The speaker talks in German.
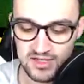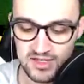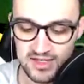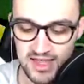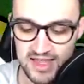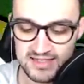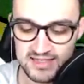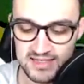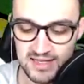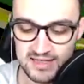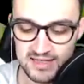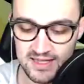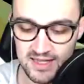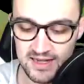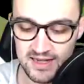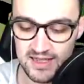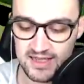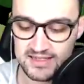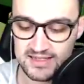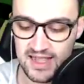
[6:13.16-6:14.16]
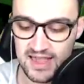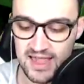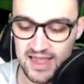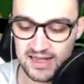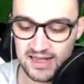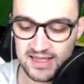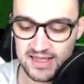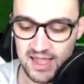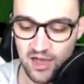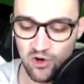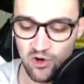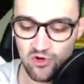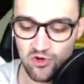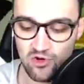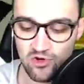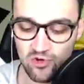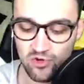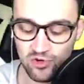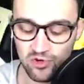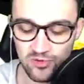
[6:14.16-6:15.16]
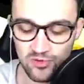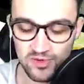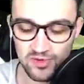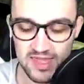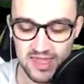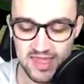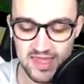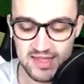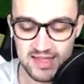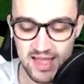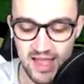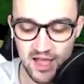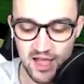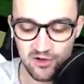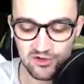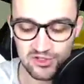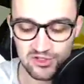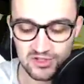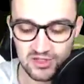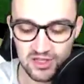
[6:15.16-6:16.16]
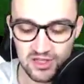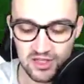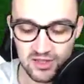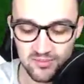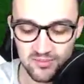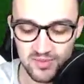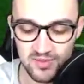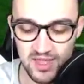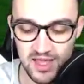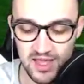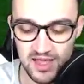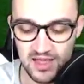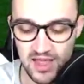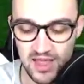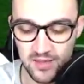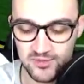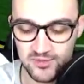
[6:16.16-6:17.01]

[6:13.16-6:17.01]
Die Geisterlaterne ist eigentlich auch gut, um Gegner aus, ähm, ja,